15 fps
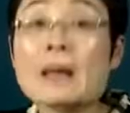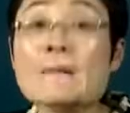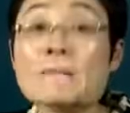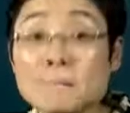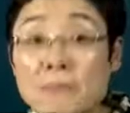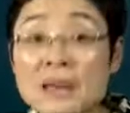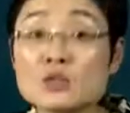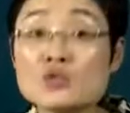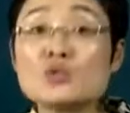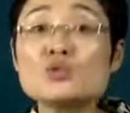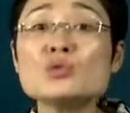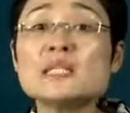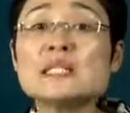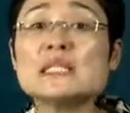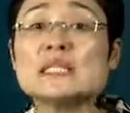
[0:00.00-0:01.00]
本
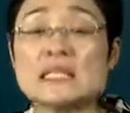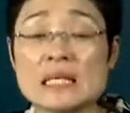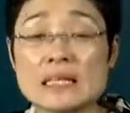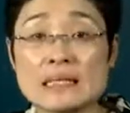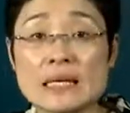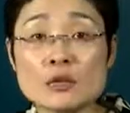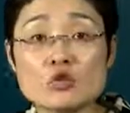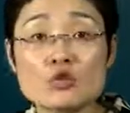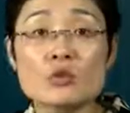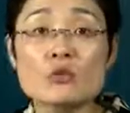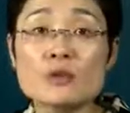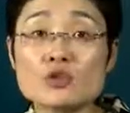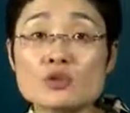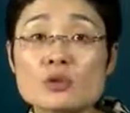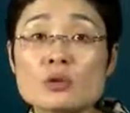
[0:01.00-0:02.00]
句型写在作
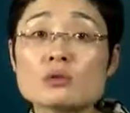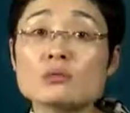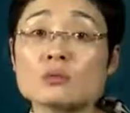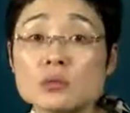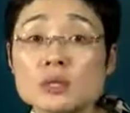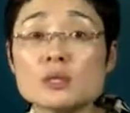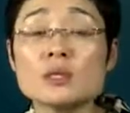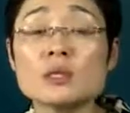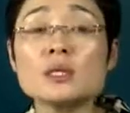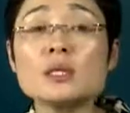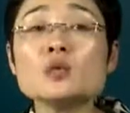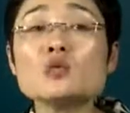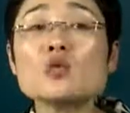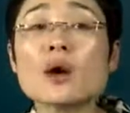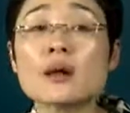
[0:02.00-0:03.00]
文中第
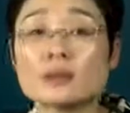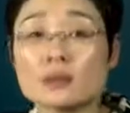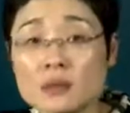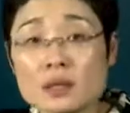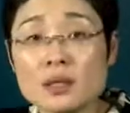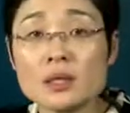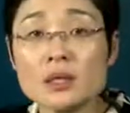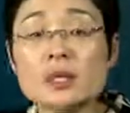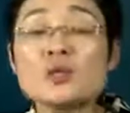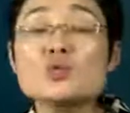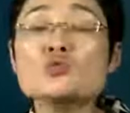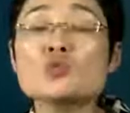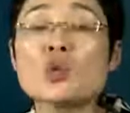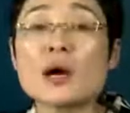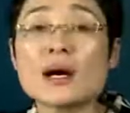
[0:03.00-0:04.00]
一段第一
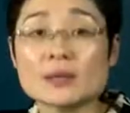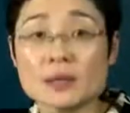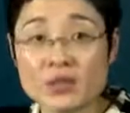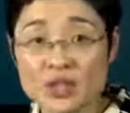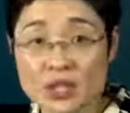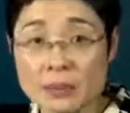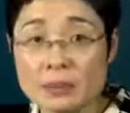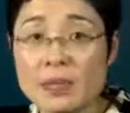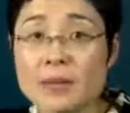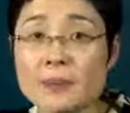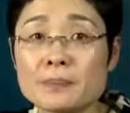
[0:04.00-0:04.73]
句话的前面。